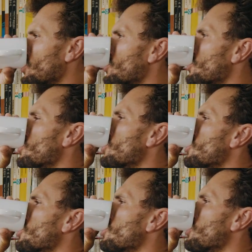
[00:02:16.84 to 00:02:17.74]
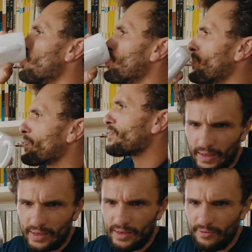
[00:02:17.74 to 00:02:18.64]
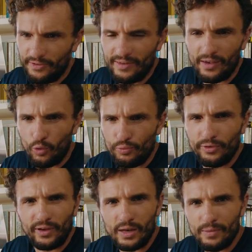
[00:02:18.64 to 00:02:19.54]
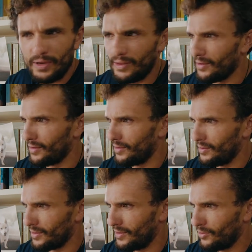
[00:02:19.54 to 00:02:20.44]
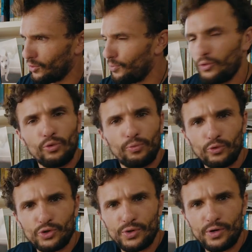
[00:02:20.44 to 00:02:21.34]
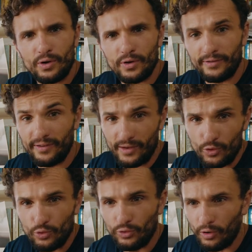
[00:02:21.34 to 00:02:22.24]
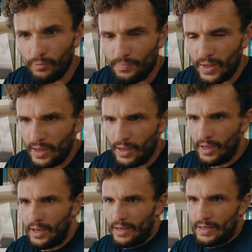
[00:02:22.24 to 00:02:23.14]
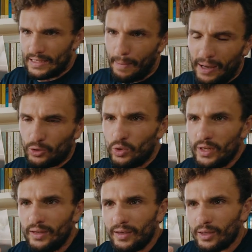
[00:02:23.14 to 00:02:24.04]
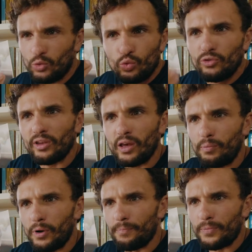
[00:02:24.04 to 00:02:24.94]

Capsule, c'est un programme qui vise à repousser une limite euh, qui s'oppose aux plongeurs, c'est celle du temps. Ça part d'une idée qui est toute simple,